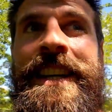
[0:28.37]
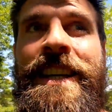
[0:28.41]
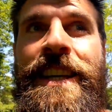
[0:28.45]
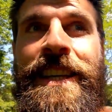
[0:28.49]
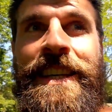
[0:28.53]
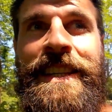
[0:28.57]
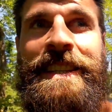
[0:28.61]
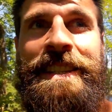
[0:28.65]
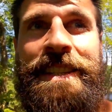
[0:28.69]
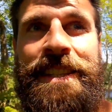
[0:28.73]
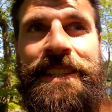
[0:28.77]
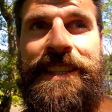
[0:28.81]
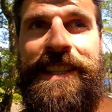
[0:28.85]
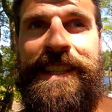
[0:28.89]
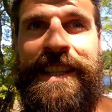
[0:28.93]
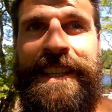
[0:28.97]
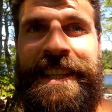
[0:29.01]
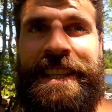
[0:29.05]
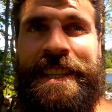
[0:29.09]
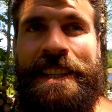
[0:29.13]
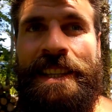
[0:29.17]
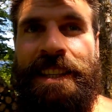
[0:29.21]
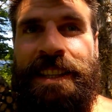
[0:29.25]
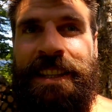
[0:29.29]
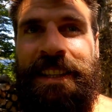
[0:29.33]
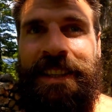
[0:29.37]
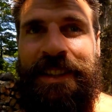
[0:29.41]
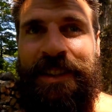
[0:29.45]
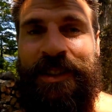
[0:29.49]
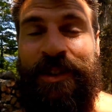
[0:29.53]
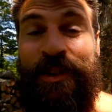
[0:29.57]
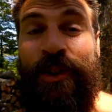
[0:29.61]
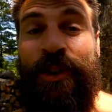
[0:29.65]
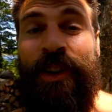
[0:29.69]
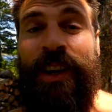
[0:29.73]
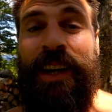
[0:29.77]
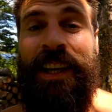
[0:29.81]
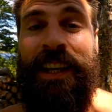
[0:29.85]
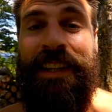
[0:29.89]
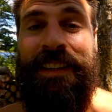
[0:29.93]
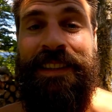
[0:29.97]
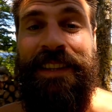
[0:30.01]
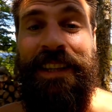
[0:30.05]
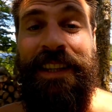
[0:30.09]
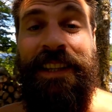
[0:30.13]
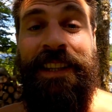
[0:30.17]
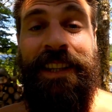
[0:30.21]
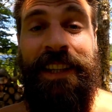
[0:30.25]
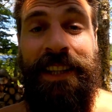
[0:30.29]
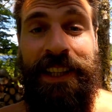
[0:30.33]
ce qui serait
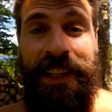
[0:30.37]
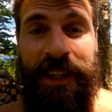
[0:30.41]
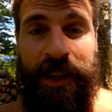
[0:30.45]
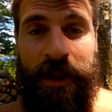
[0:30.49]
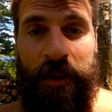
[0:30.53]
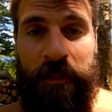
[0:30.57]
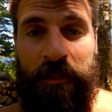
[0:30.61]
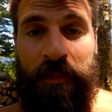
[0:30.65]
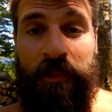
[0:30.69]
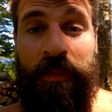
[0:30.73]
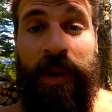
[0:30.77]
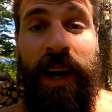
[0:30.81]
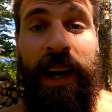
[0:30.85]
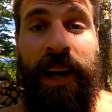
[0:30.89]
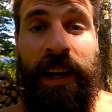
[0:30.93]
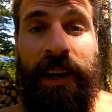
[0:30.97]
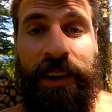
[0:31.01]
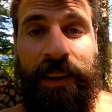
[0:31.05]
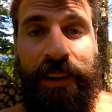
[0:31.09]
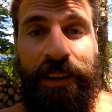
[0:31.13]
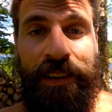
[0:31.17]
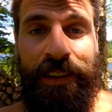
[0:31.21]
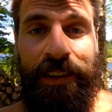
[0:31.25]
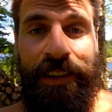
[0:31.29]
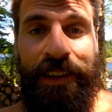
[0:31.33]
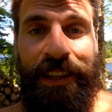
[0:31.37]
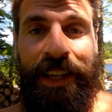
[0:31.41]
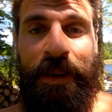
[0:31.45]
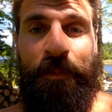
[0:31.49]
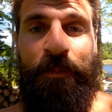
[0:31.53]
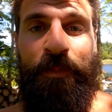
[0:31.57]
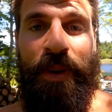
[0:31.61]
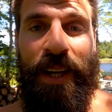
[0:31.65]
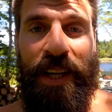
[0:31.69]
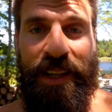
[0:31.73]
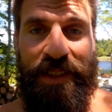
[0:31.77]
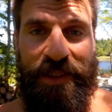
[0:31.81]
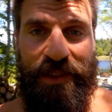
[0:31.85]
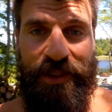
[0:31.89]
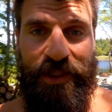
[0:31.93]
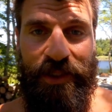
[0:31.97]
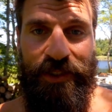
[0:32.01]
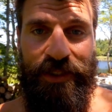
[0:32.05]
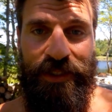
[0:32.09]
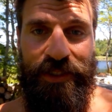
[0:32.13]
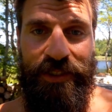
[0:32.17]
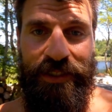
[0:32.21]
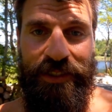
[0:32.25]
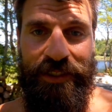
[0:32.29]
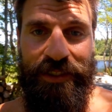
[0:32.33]
écrit par les
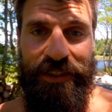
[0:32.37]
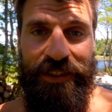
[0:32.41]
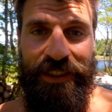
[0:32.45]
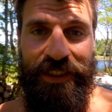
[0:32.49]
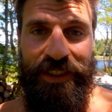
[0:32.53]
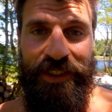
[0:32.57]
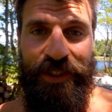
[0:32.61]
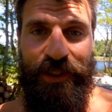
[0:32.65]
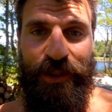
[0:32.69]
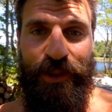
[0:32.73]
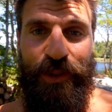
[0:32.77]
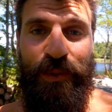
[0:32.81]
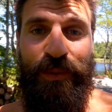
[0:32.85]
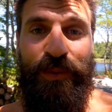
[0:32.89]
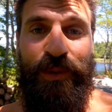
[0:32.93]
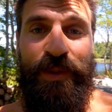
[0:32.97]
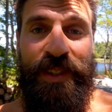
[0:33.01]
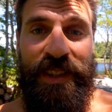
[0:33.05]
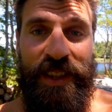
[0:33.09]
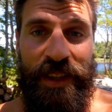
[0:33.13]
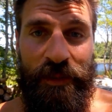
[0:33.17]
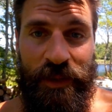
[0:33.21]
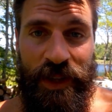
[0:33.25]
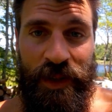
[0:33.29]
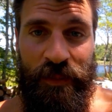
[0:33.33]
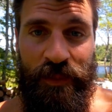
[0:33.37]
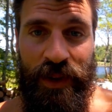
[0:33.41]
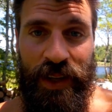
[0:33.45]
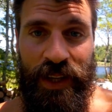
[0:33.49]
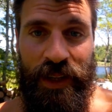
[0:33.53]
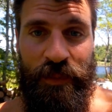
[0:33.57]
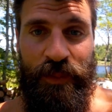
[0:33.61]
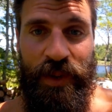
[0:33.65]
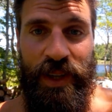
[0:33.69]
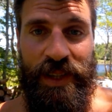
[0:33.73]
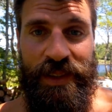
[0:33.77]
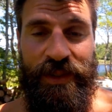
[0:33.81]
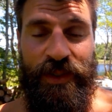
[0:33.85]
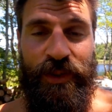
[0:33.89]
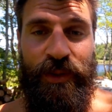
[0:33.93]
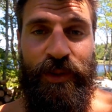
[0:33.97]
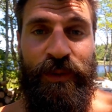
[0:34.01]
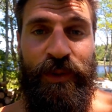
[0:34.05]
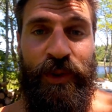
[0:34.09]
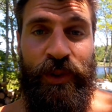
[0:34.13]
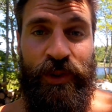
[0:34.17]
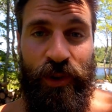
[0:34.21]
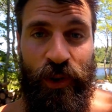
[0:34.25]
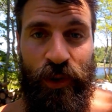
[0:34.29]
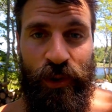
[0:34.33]
personnes que vous aimez, par les personnes de
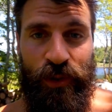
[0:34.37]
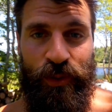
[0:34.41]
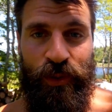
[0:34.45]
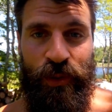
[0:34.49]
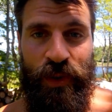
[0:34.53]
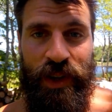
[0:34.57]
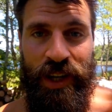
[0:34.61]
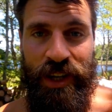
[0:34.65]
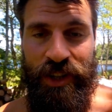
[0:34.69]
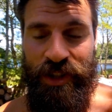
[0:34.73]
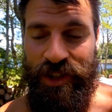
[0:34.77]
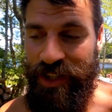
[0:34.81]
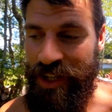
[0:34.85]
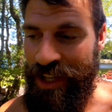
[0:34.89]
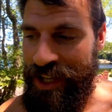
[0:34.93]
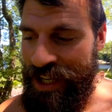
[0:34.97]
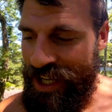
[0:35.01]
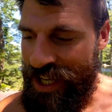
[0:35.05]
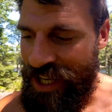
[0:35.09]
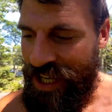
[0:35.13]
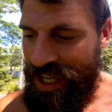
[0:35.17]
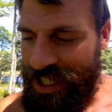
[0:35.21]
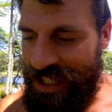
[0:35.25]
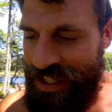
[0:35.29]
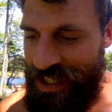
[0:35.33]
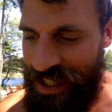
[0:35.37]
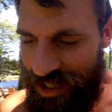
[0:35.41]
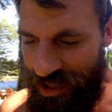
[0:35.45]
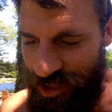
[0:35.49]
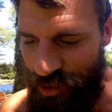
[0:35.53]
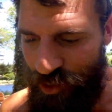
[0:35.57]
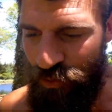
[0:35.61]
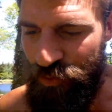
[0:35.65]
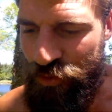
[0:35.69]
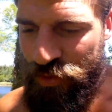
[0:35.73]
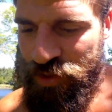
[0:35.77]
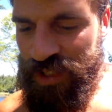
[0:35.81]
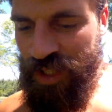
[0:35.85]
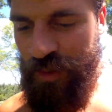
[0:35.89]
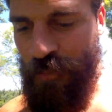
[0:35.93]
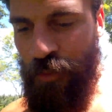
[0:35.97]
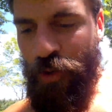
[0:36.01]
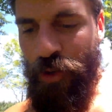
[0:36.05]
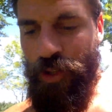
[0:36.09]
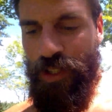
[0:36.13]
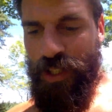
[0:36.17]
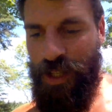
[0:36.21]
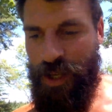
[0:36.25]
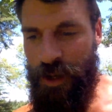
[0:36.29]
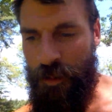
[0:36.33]
votre entourage. Qu'est-ce que vous
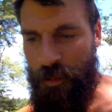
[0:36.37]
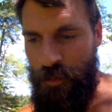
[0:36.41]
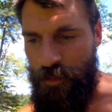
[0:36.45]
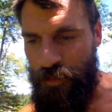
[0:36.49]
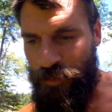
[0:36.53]
aimeriez